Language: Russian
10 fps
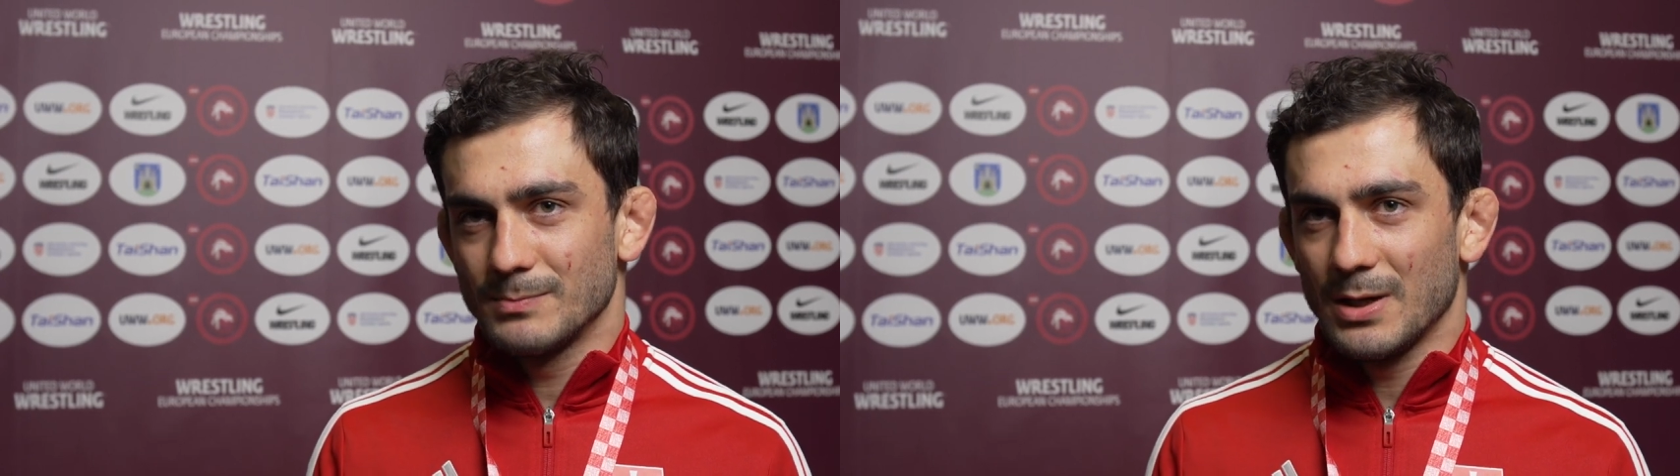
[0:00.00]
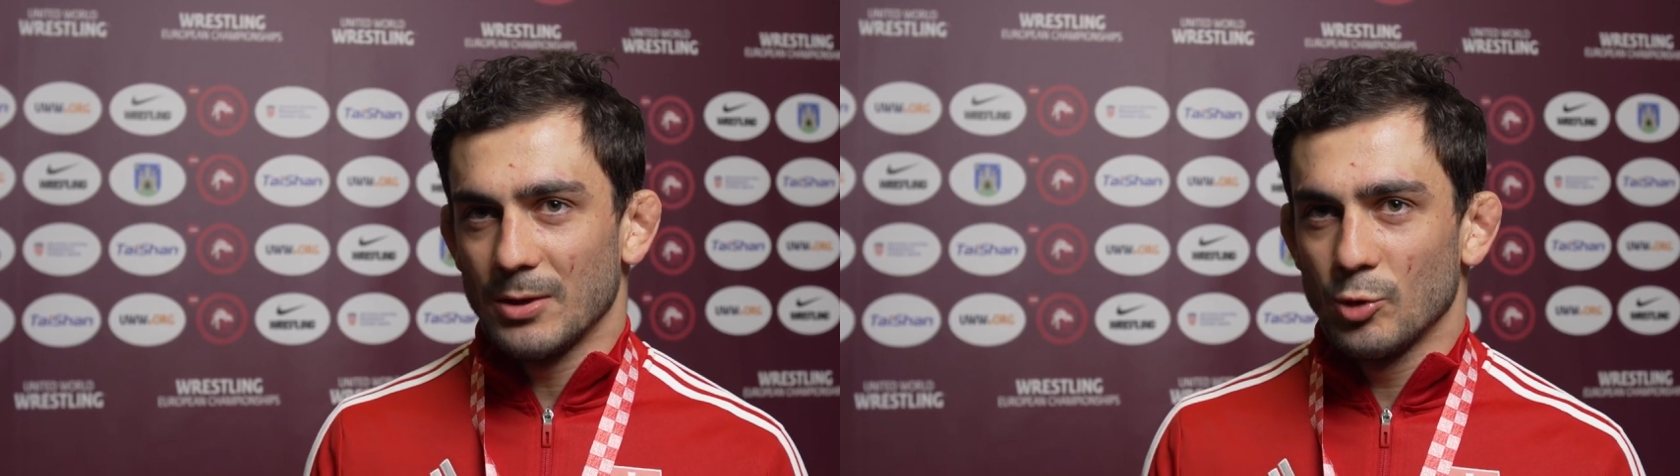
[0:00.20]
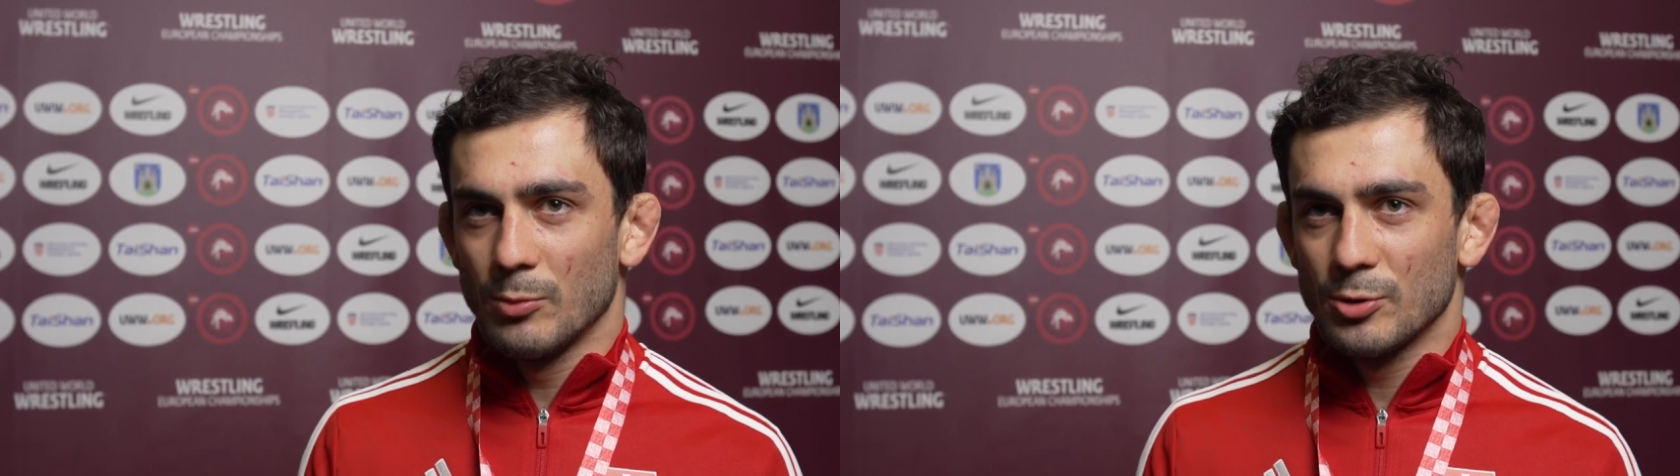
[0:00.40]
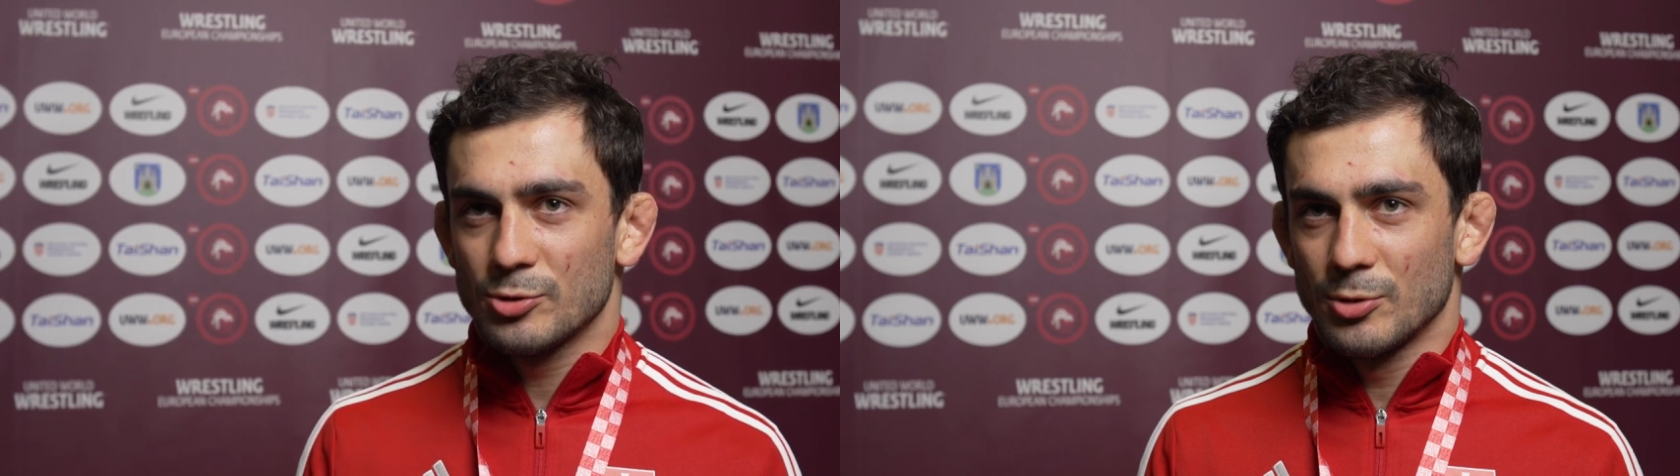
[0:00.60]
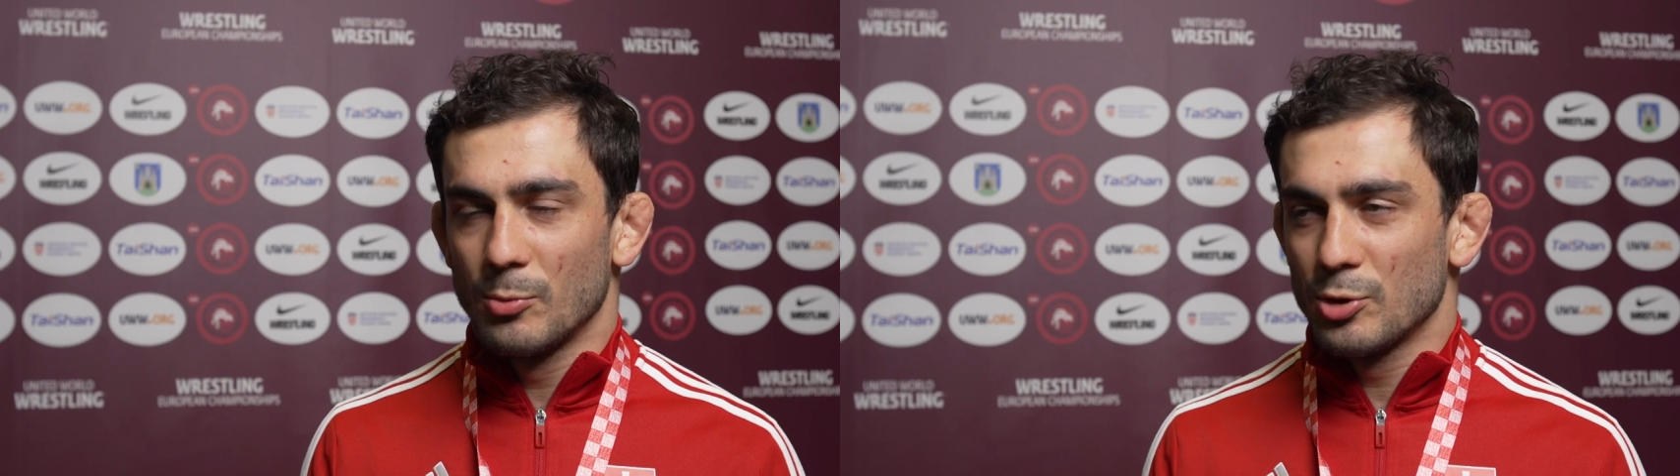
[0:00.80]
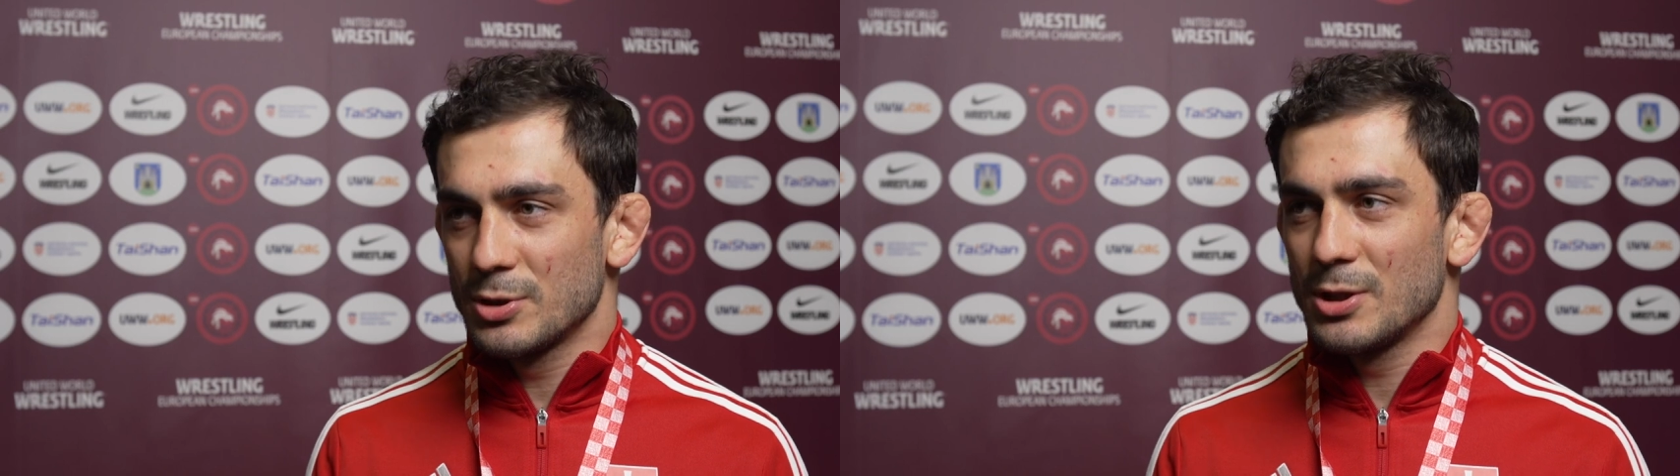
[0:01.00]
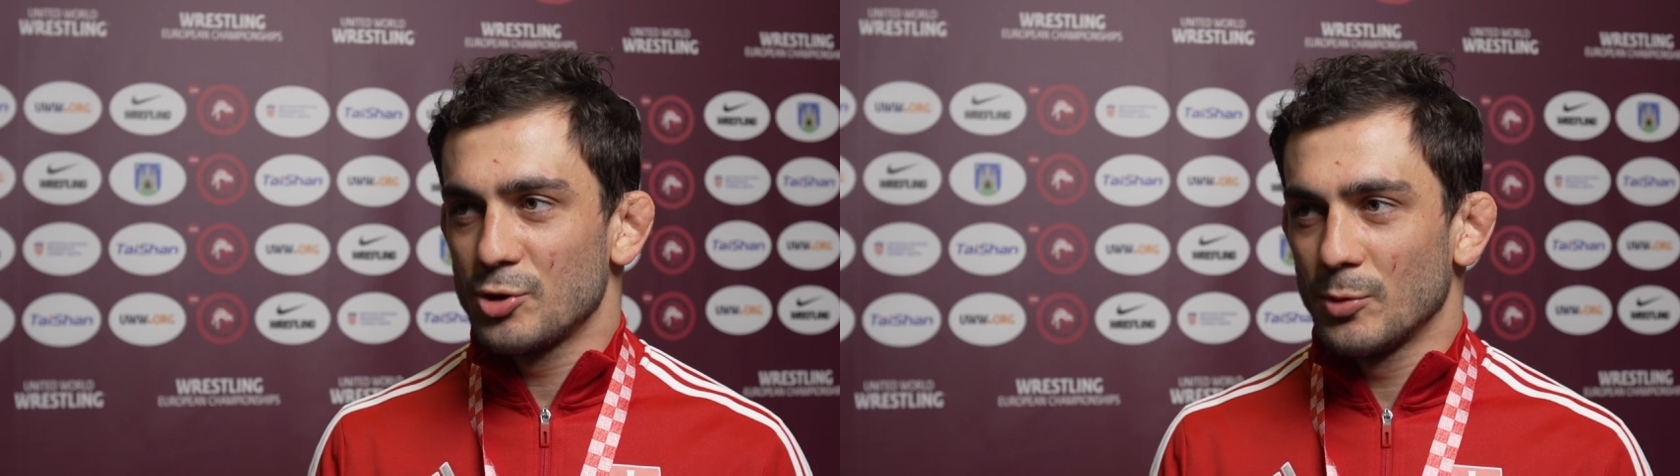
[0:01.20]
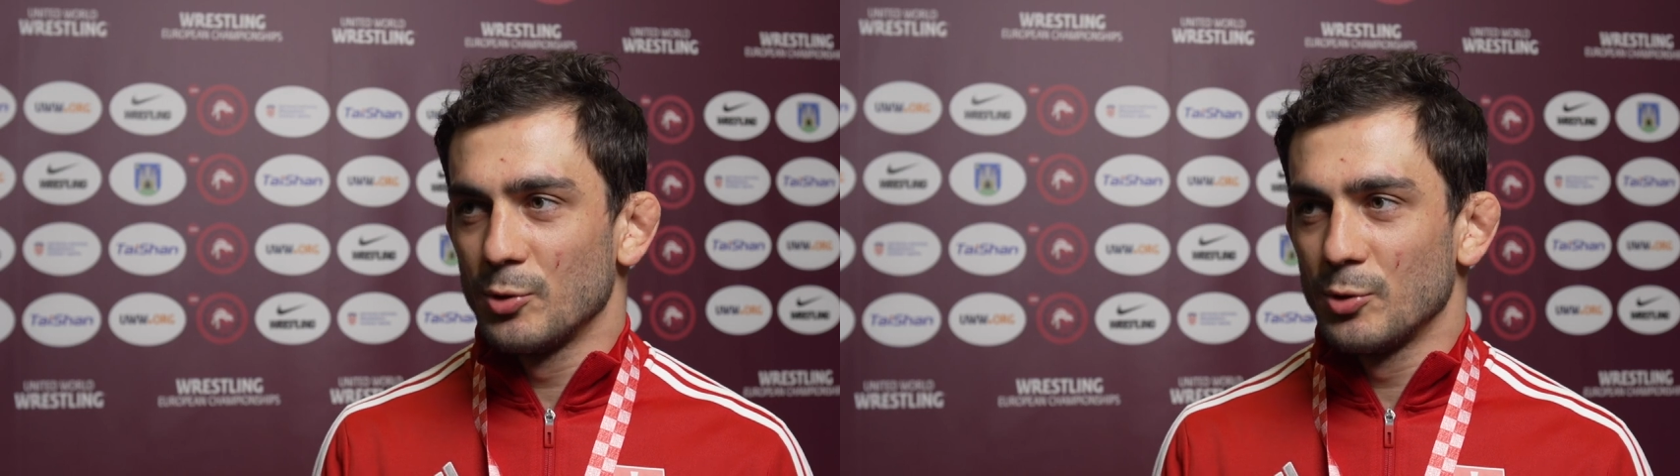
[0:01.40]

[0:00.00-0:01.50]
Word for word: Я думаю, что можно еще